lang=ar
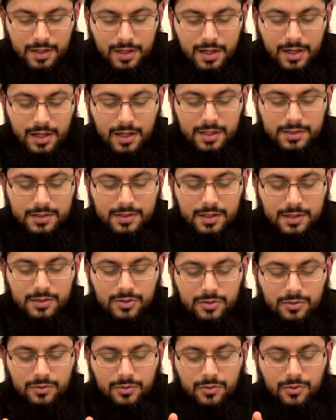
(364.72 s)
لا
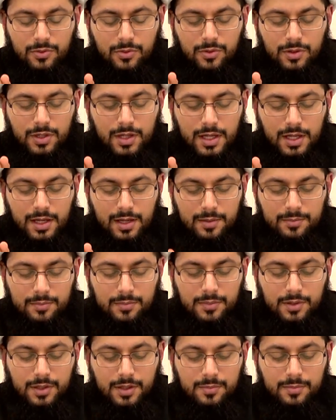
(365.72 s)
تترك
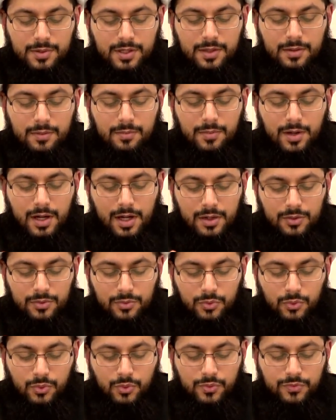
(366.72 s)
الامر
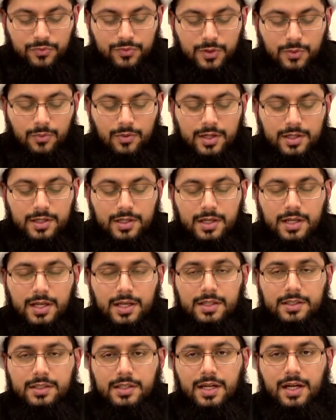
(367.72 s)
بالمعروف
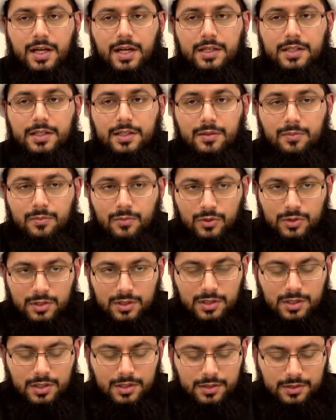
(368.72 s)
والنهي عن
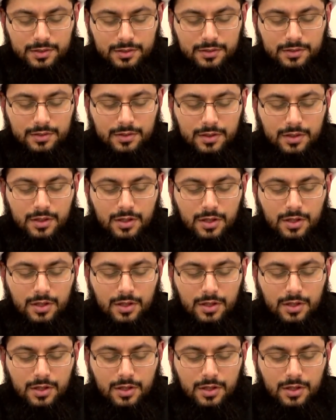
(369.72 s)
المنكر